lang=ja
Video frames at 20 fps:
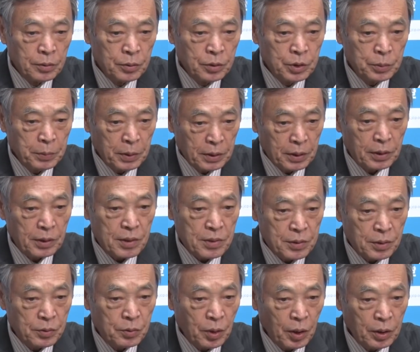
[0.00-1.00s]
含めてで
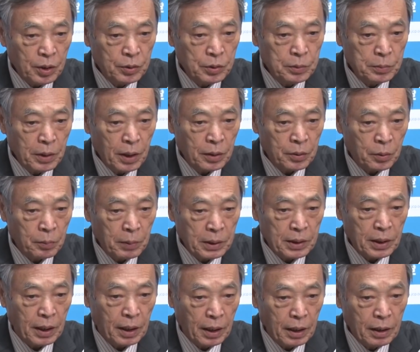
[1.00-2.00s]
すねそれに踏まあの
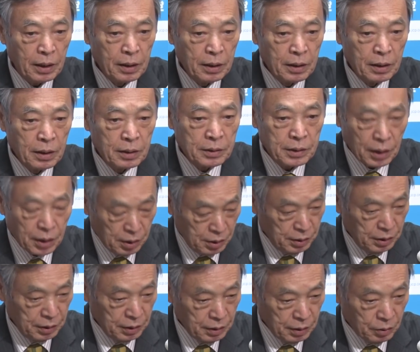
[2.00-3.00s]
またさら
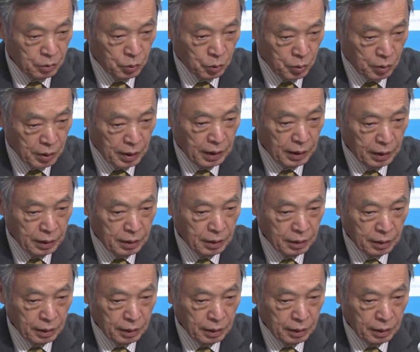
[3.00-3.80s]
にコロナ